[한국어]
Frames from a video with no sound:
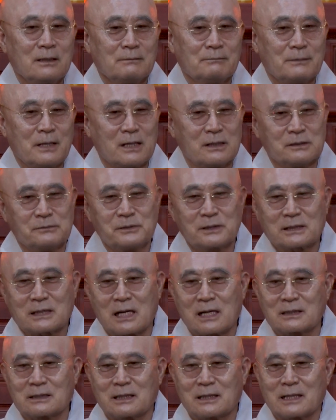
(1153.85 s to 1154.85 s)
마음을
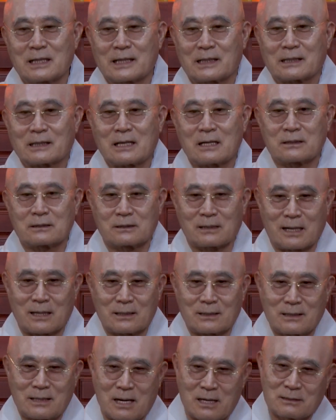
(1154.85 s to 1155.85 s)

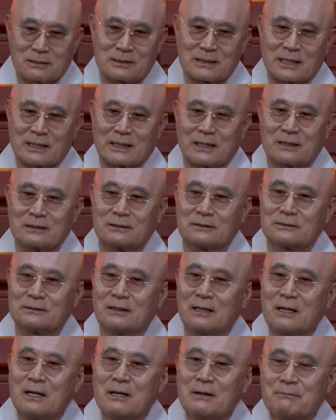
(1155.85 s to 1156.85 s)
강건하게 하는
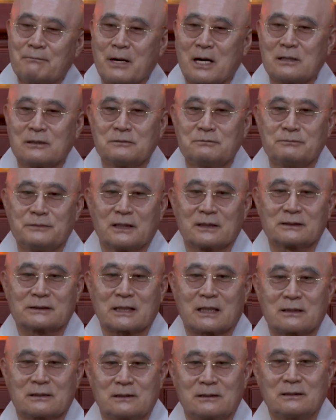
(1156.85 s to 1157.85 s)
마음
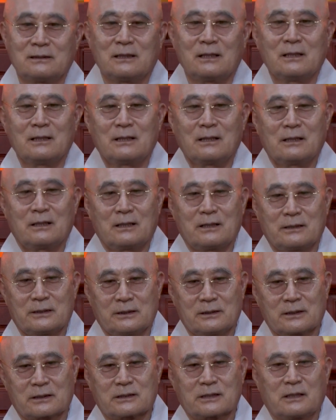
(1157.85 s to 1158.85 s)
명상을
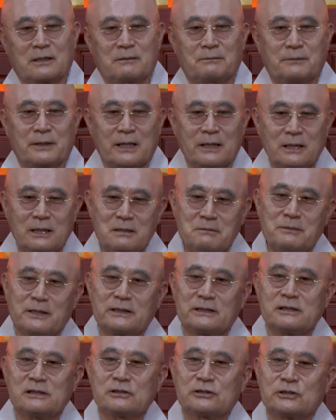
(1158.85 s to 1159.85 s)
이렇게
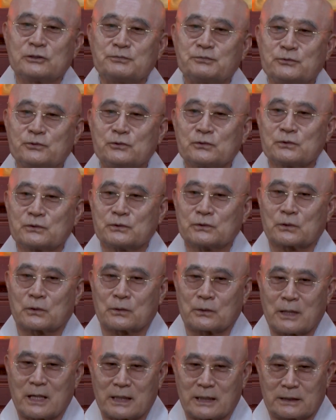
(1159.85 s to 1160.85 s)
매일매일
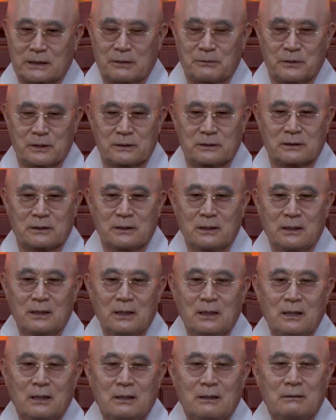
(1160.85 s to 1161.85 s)
집중적으로 하게 되면
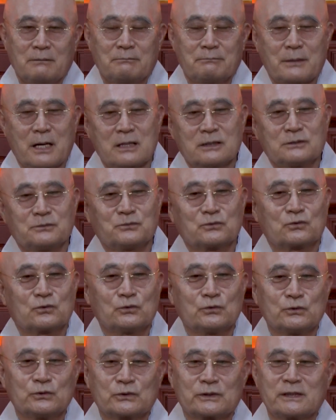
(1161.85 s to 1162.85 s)
마음
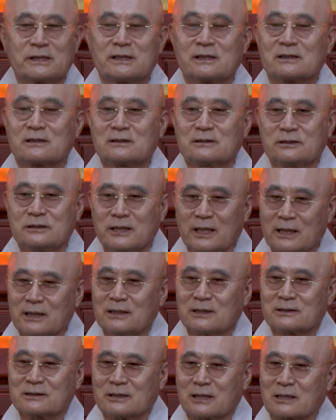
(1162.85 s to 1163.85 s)
근육이
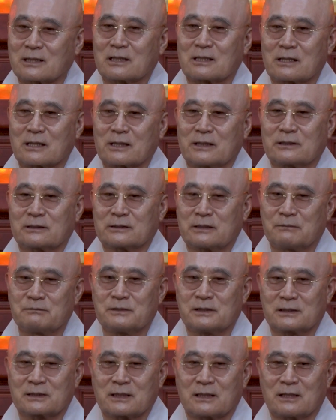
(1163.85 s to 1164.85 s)
크게 자라나게
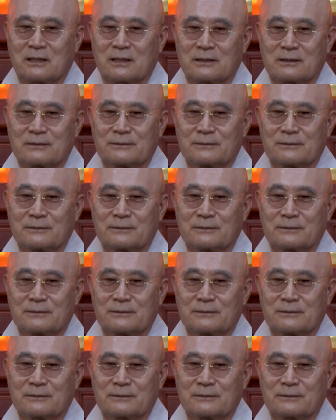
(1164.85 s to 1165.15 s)
됩니다.